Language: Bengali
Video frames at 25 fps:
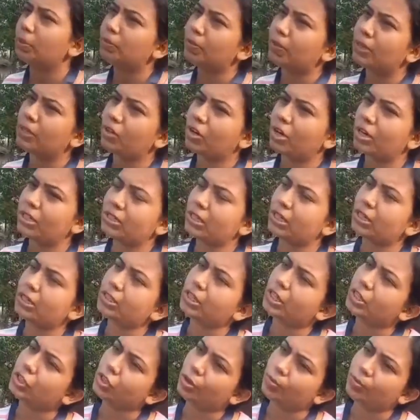প্রিভেন্ট করা যায়
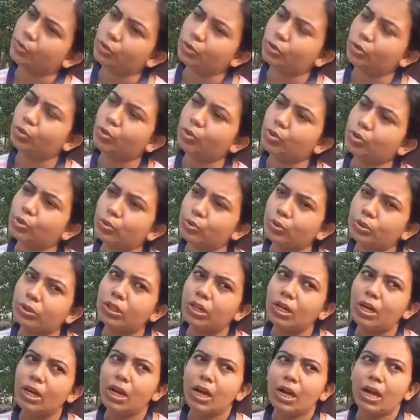সেই সমস্ত ওষুধ
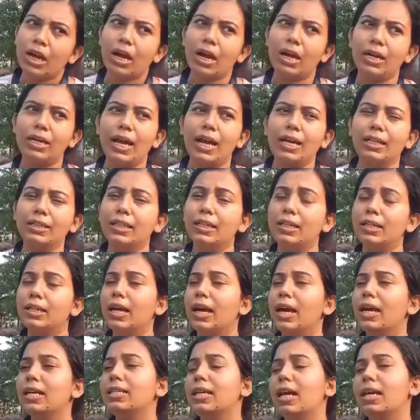ডাক্তাররা
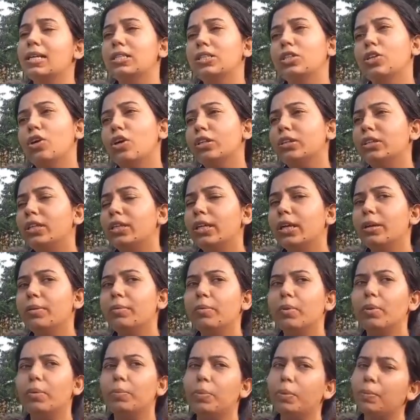আজ আরজিকর থেকে
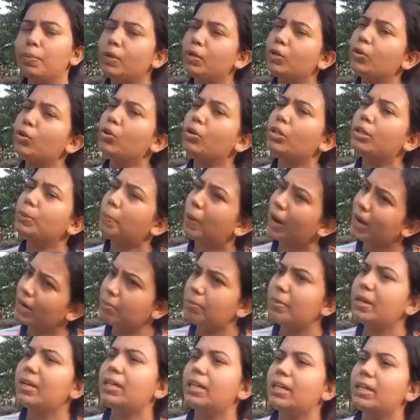বিভিন্ন
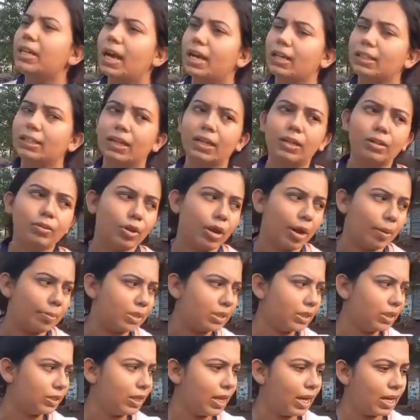ডিপার্টমেন্টের ডাক্তার
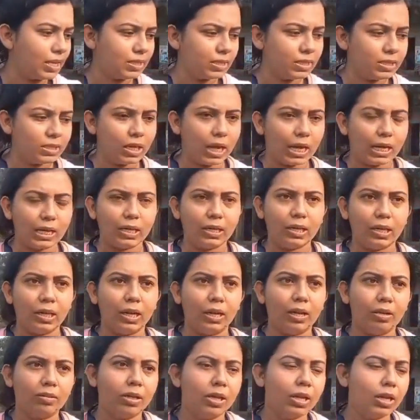আমার সাথে আছেন
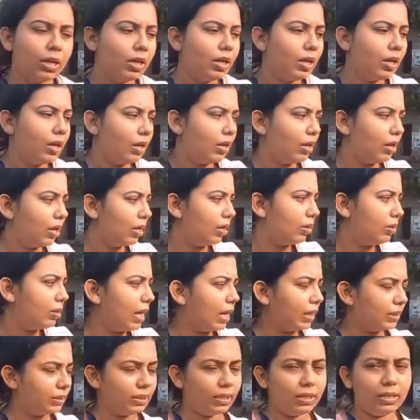
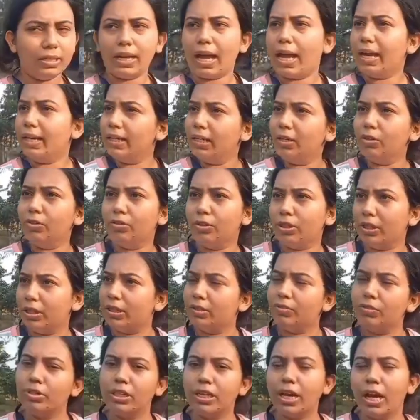ডাক্তার গানি উনি
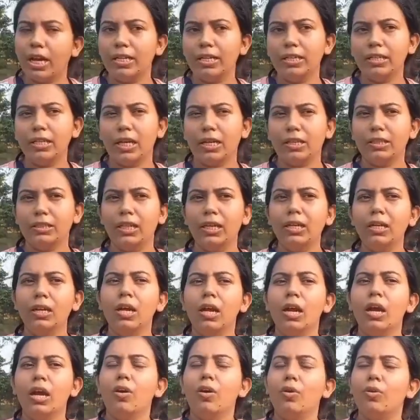উনি গানি ডাক্তার
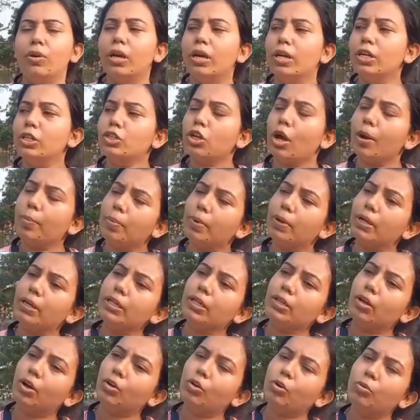ওনারা সব সবাই
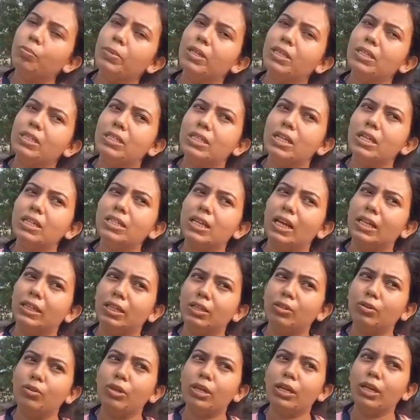রকম এসছেন
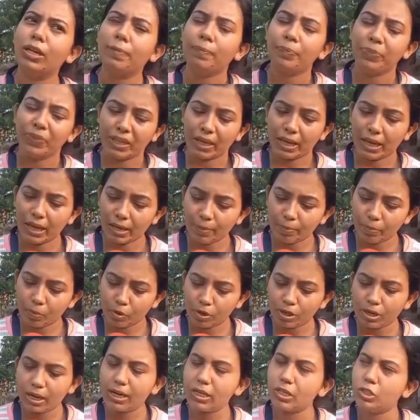যাতে করে এই
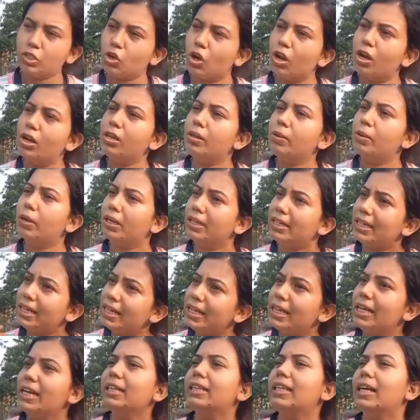বন্যার জল
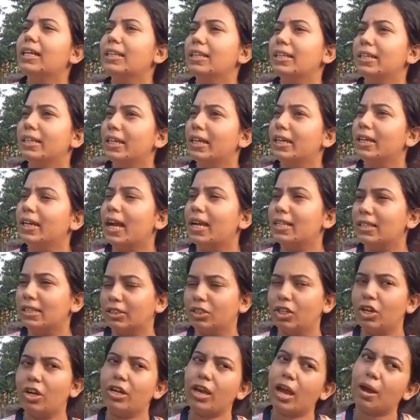ডিঙিয়ে তাদেরকে না
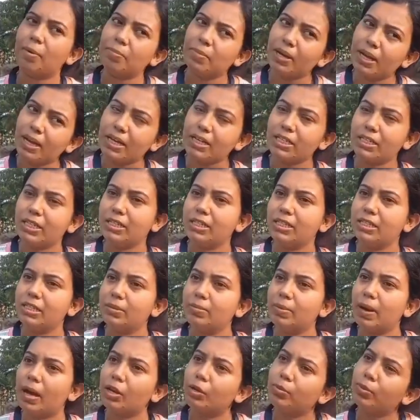যেতে হয় আমরা এসেছি
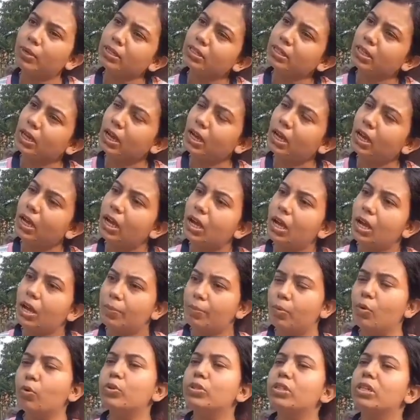ভালোবাসা
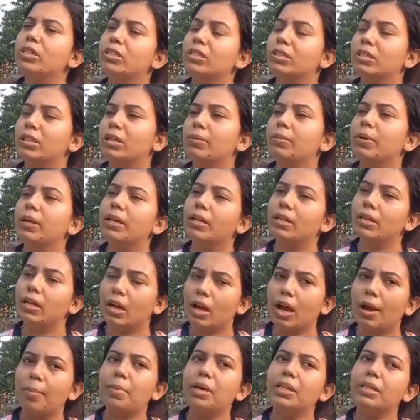পৌঁছে দিতে মানে
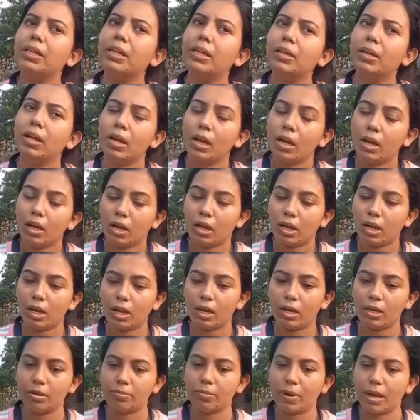আমাদের
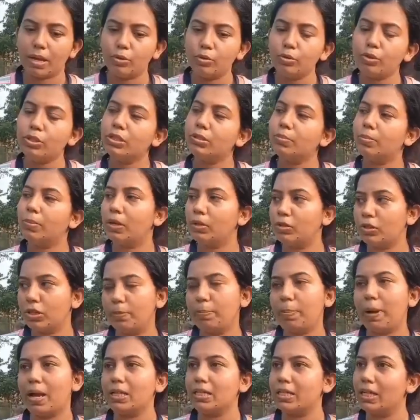মানুষ মানুষের
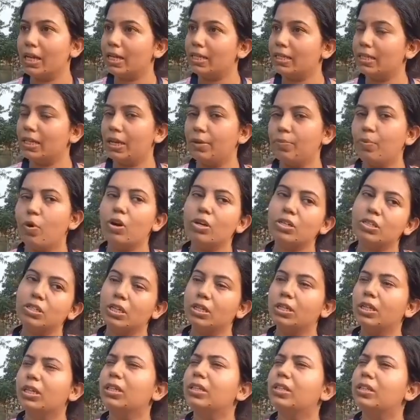পাশে আছে এই
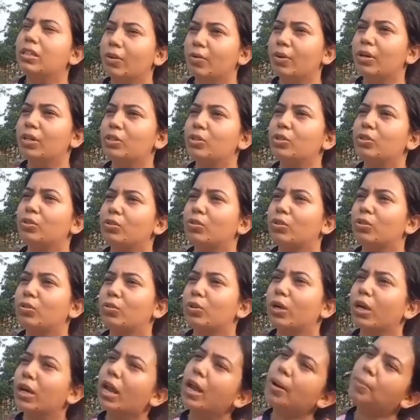ভরসাটা দেওয়ার জন্য
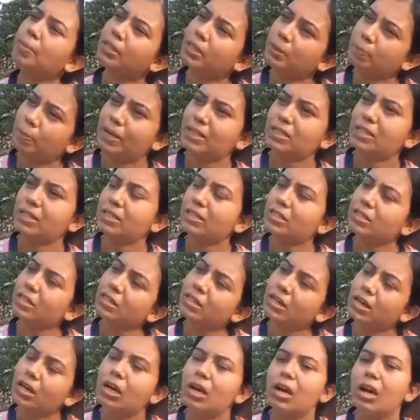ওনারা আমাদের পাশে ছিলেন
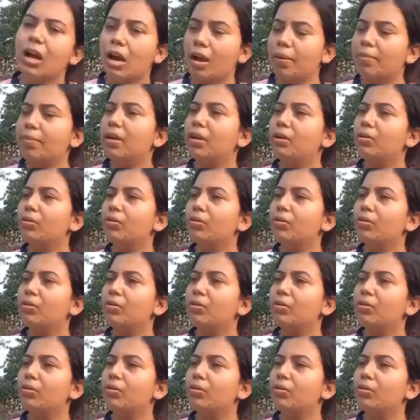আমরা